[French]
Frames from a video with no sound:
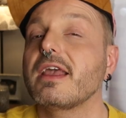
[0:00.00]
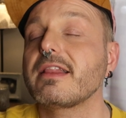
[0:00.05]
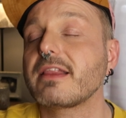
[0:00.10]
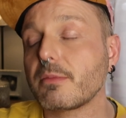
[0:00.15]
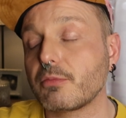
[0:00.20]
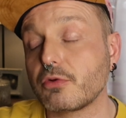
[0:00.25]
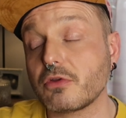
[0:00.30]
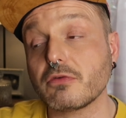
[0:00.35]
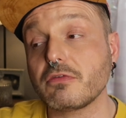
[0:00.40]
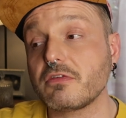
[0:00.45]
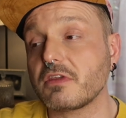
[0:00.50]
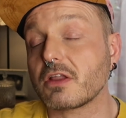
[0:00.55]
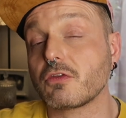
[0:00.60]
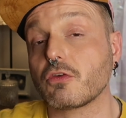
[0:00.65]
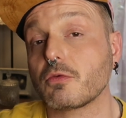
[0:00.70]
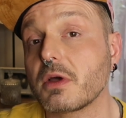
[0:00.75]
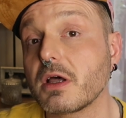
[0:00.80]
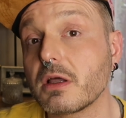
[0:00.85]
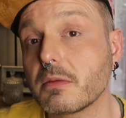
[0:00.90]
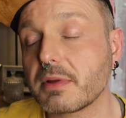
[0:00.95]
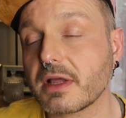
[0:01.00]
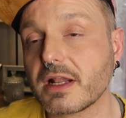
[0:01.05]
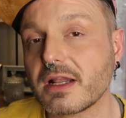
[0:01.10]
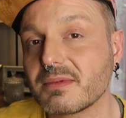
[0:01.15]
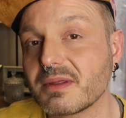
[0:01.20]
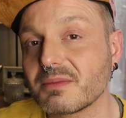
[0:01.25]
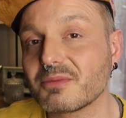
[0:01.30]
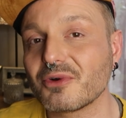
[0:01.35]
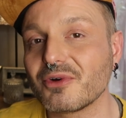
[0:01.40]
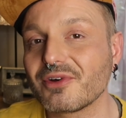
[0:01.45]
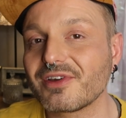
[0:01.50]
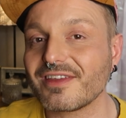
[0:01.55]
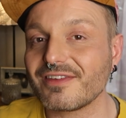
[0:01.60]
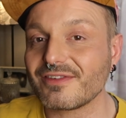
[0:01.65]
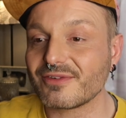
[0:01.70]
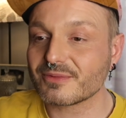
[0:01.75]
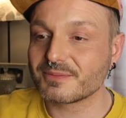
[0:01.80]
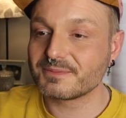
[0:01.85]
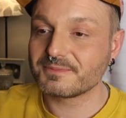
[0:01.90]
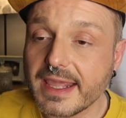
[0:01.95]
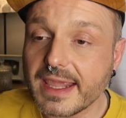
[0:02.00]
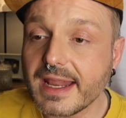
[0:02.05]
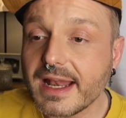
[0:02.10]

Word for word: Et à t'abonner aussi à Thomas par la même occasion.